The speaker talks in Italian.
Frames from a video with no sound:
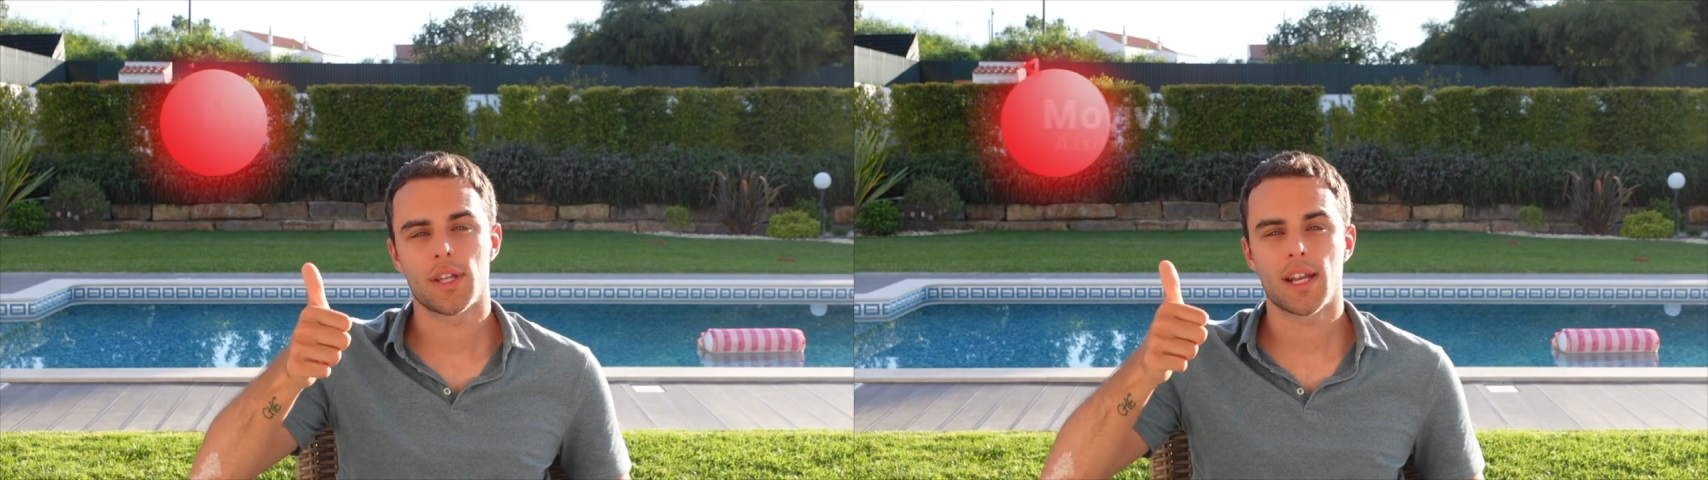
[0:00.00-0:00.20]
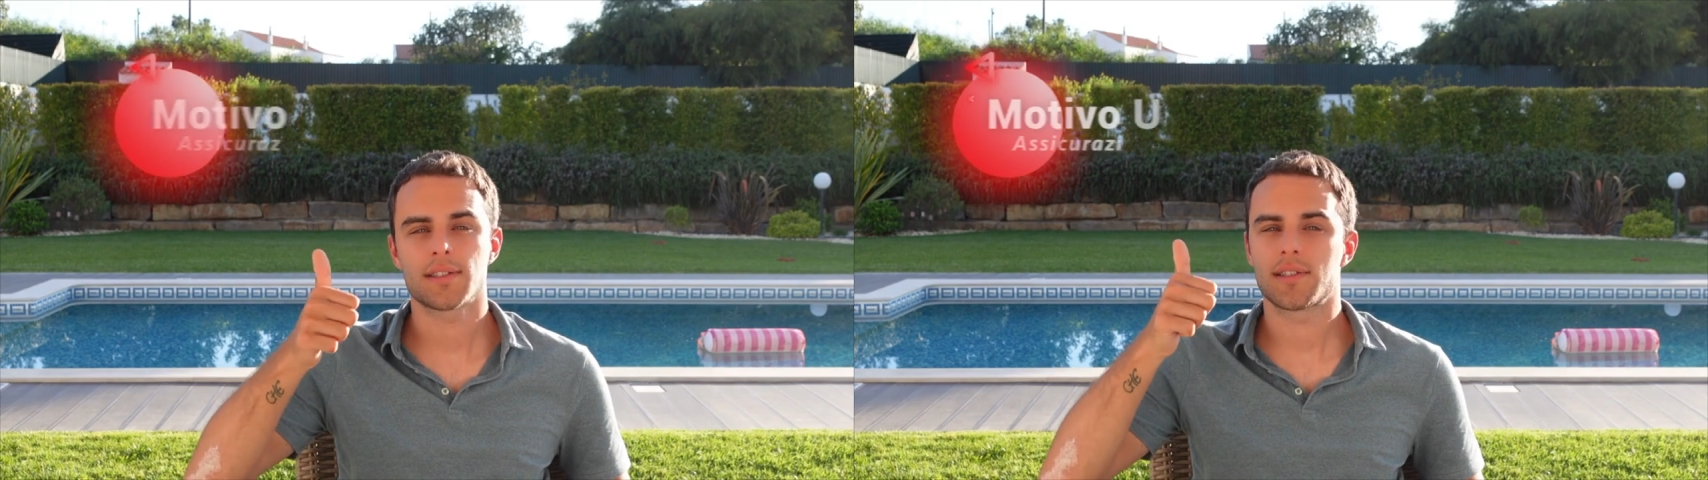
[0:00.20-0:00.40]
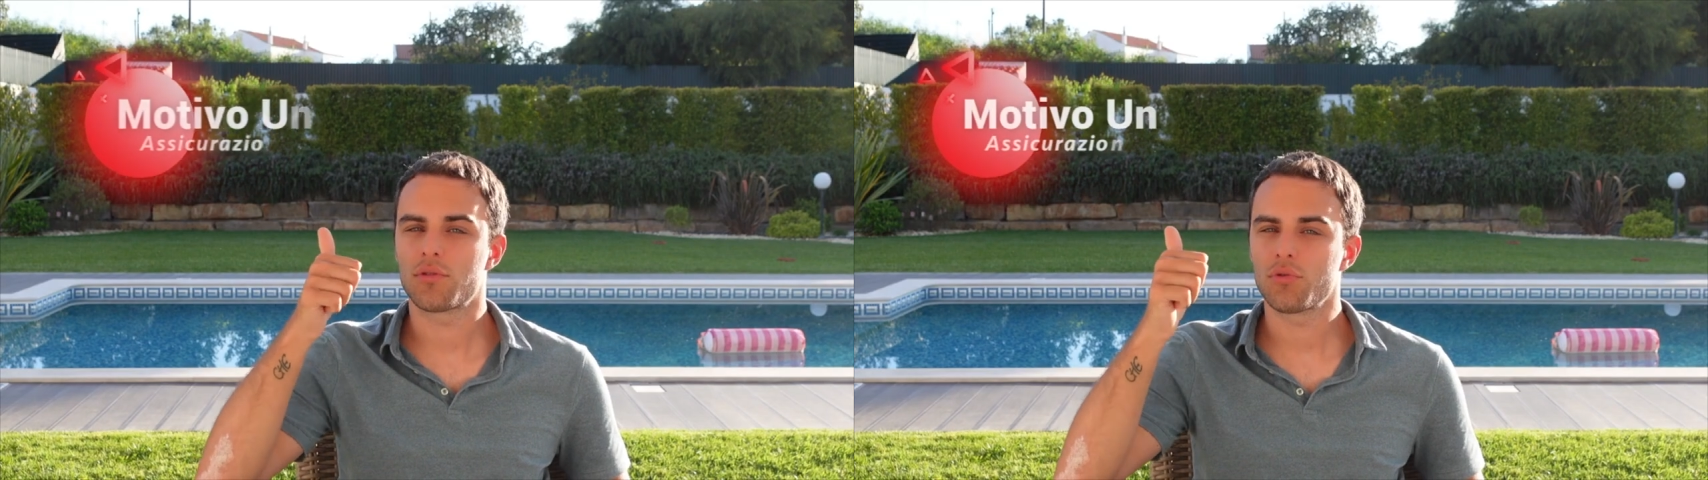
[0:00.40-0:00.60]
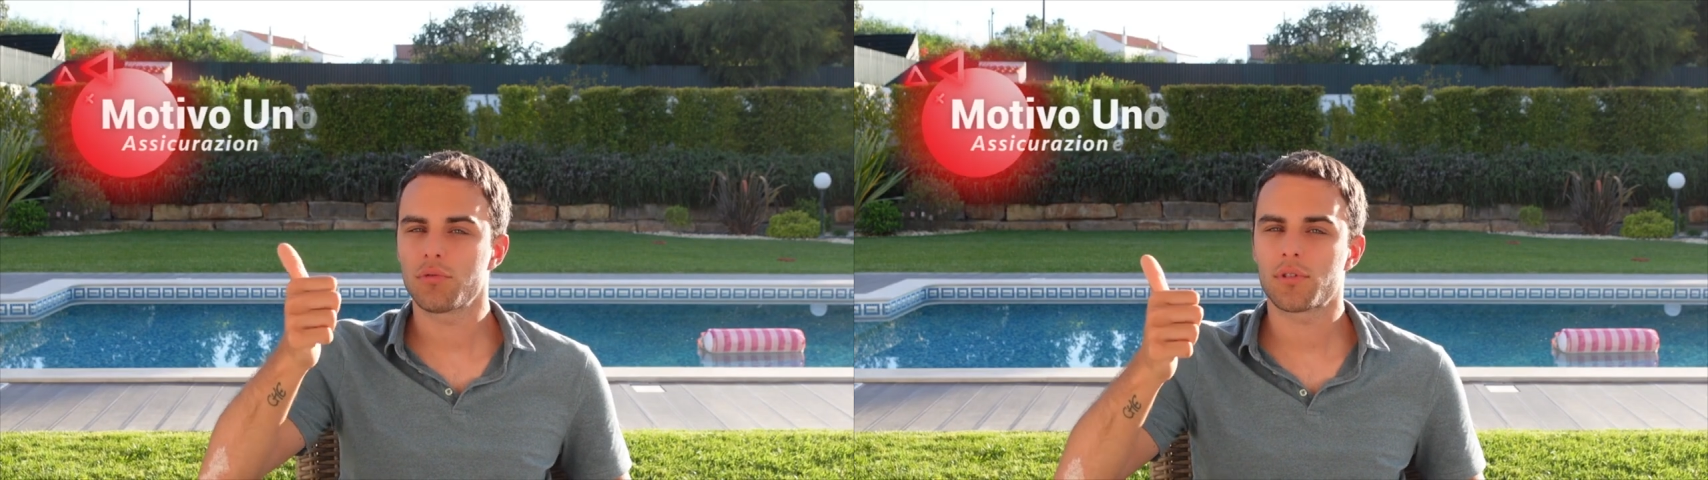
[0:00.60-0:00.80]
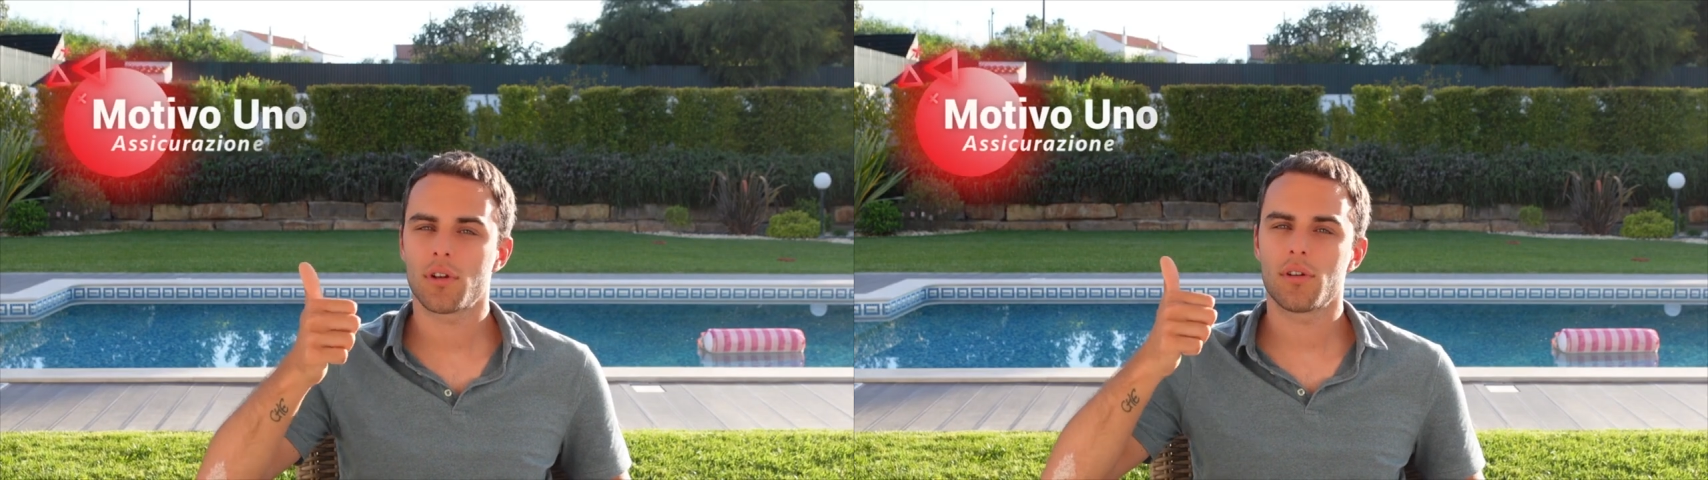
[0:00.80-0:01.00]

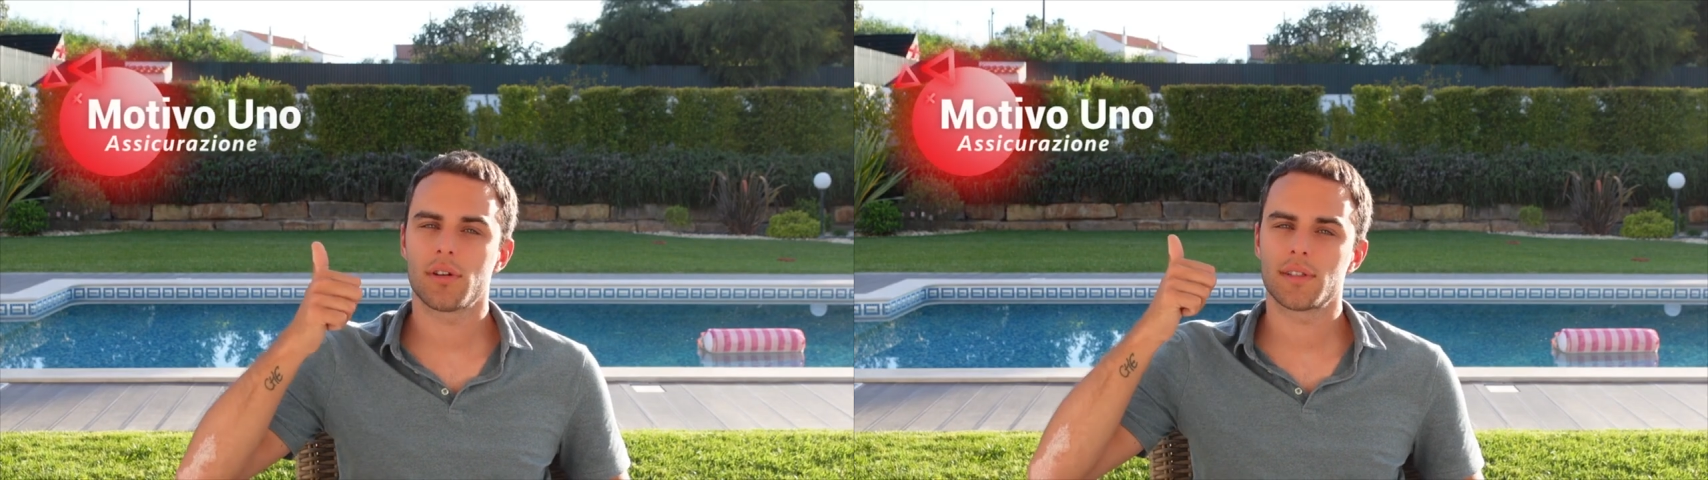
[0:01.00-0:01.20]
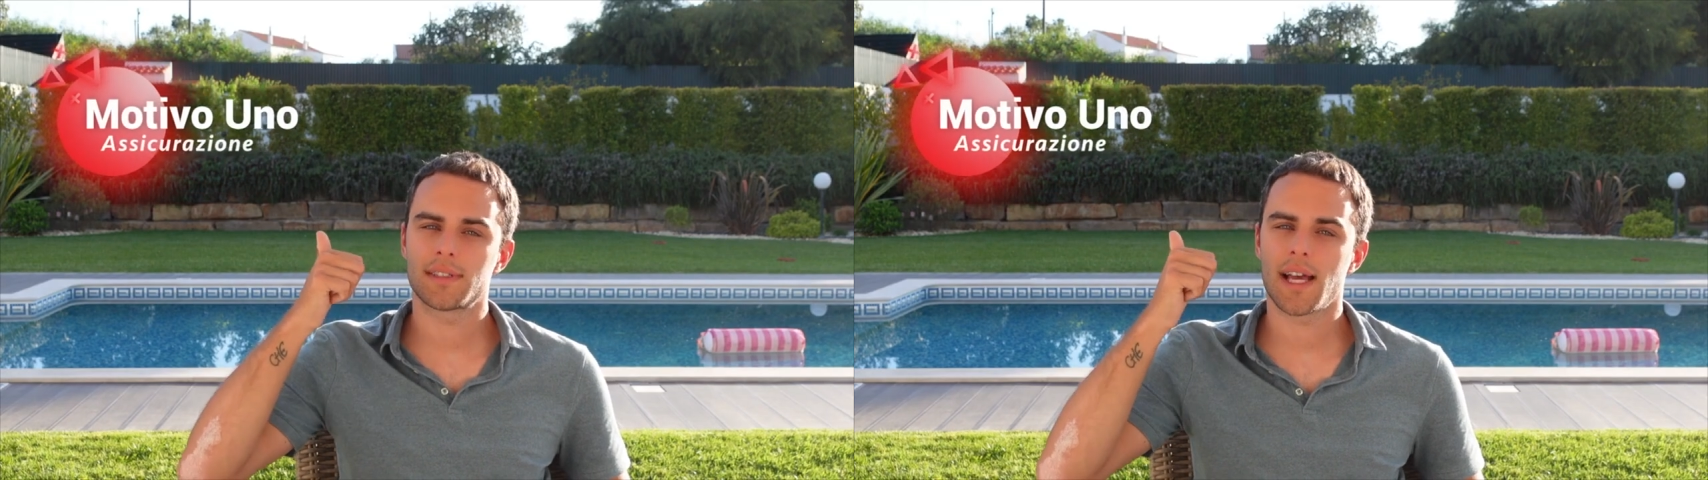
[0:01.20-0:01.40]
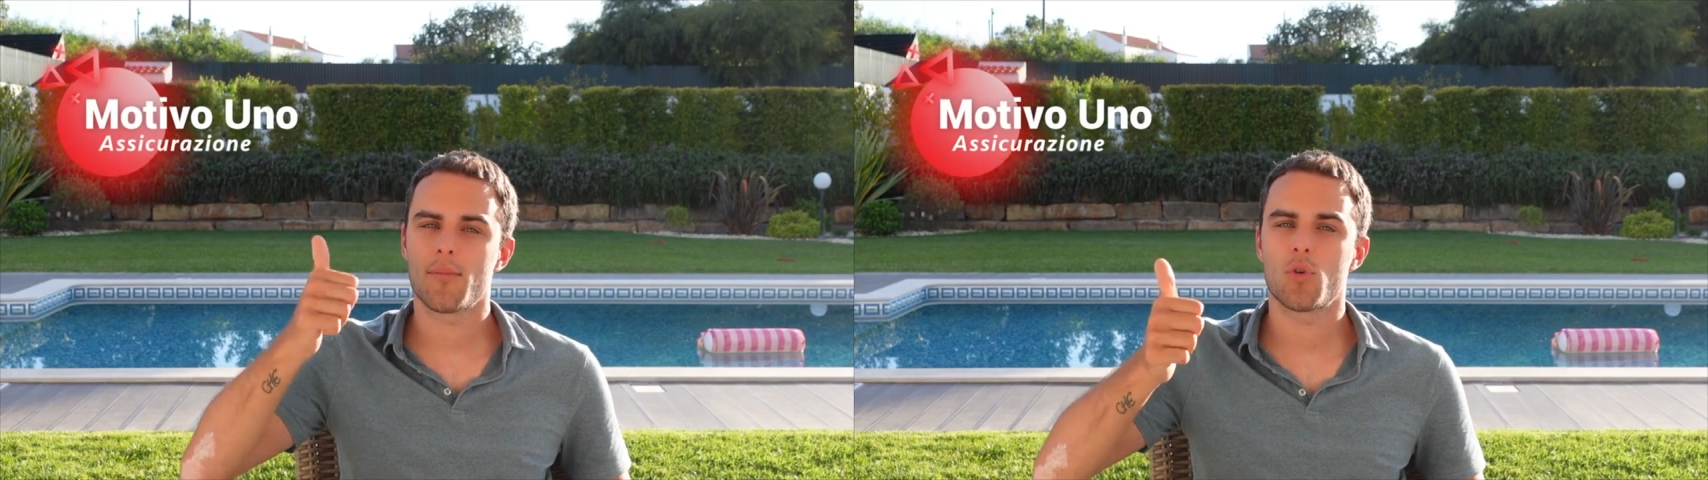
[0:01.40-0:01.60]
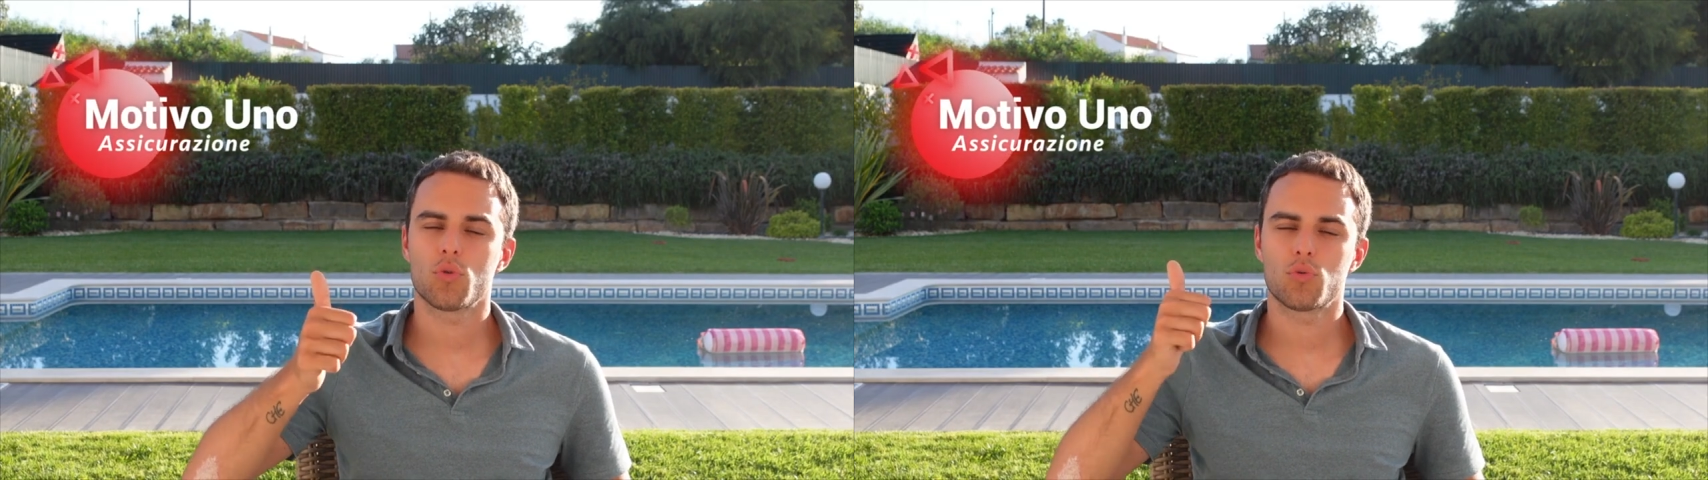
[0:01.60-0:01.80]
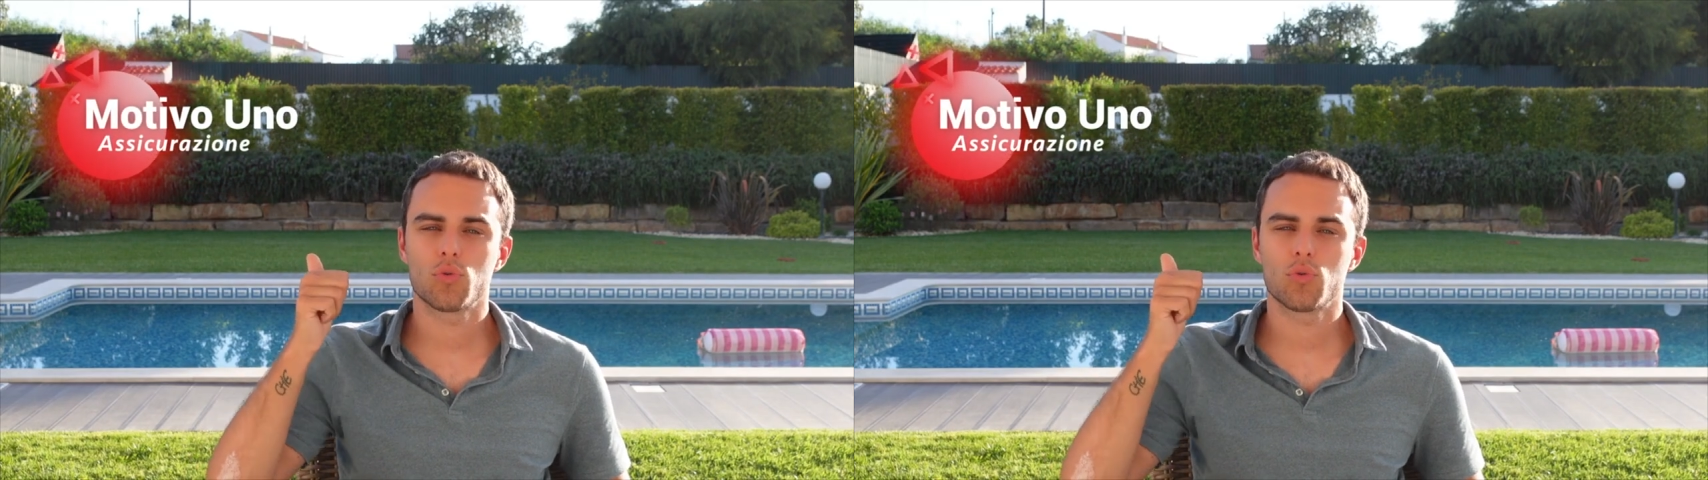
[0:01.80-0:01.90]
innanzitutto siamo